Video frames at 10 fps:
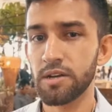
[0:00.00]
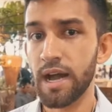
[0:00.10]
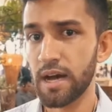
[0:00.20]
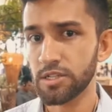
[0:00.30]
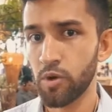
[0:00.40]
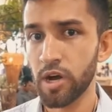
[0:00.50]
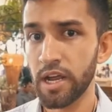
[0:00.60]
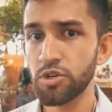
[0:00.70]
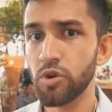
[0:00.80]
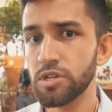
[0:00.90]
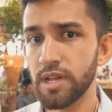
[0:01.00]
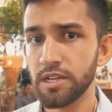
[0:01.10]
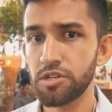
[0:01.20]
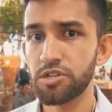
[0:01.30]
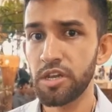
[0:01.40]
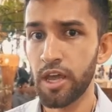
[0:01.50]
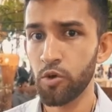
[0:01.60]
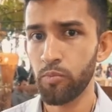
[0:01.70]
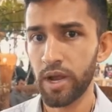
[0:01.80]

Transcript: gasta uma grande quantidade de dinheiro